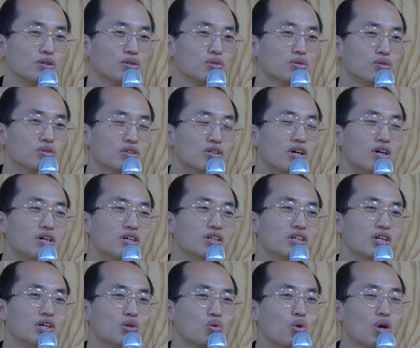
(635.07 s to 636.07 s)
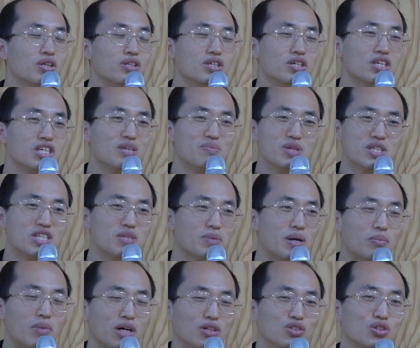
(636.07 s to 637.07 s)
그러니까 괜히
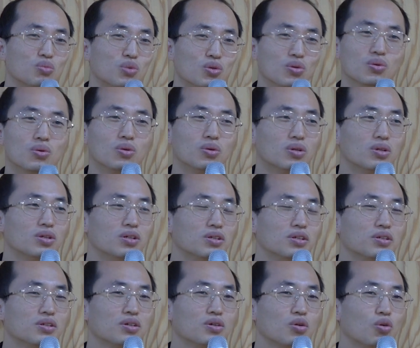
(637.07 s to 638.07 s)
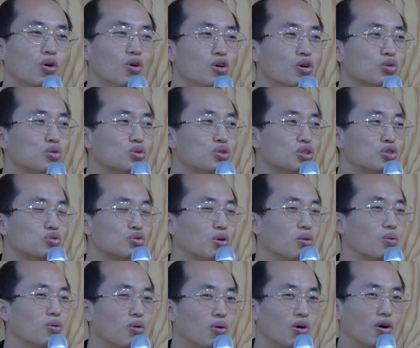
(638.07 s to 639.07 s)
이미지만 망쳐먹고 권력도 질 수
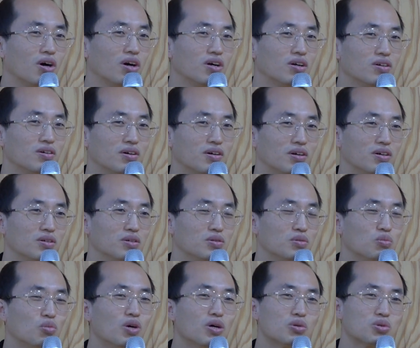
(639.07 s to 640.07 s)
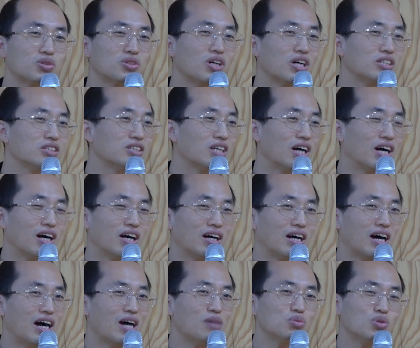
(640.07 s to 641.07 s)
없고 어, 뭐하러 들어가느냐?
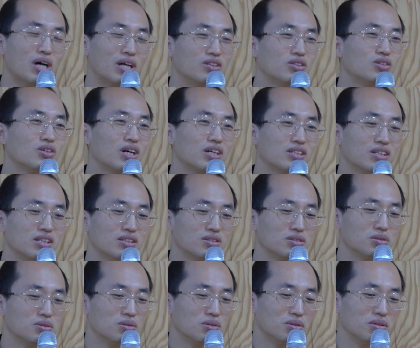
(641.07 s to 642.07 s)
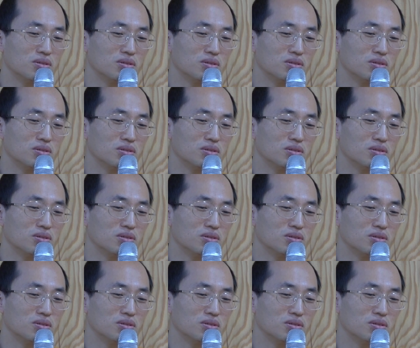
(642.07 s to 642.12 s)
아무도 안 들어간다는 거죠.